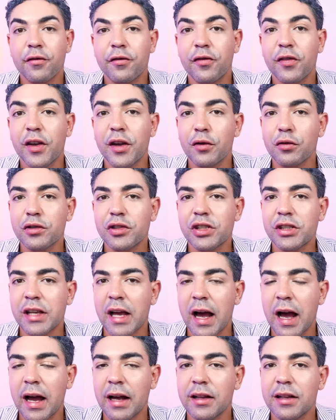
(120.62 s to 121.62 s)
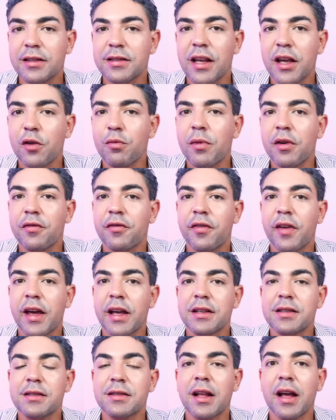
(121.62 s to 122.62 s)
viu Charles em uma
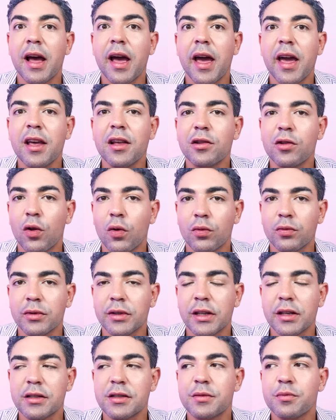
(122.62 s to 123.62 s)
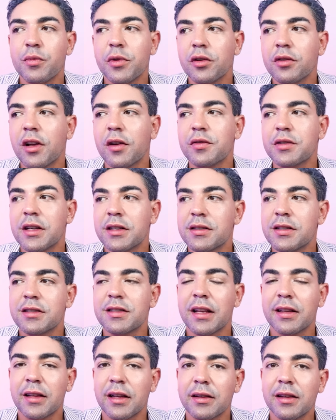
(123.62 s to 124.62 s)
festa em Londres,
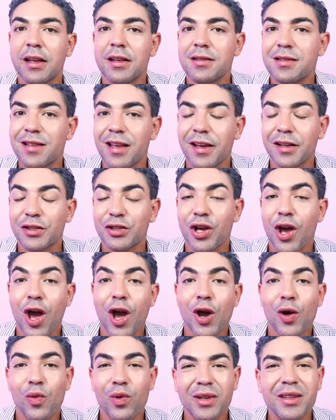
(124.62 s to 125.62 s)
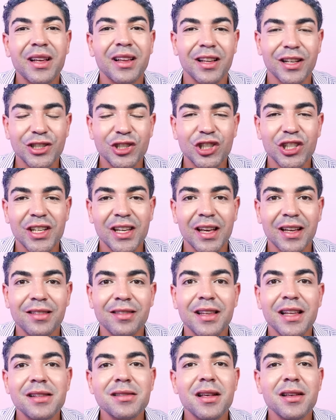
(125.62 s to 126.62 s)
1977, quando ela tinha
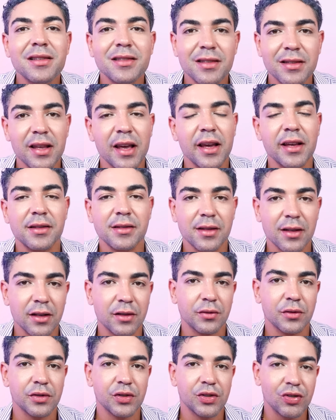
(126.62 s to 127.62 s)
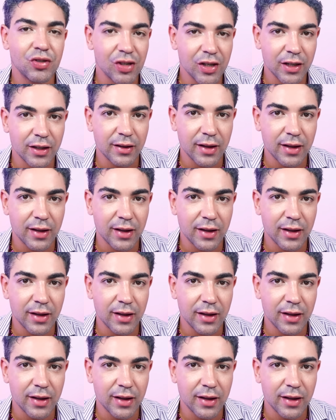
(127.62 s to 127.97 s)
16 anos de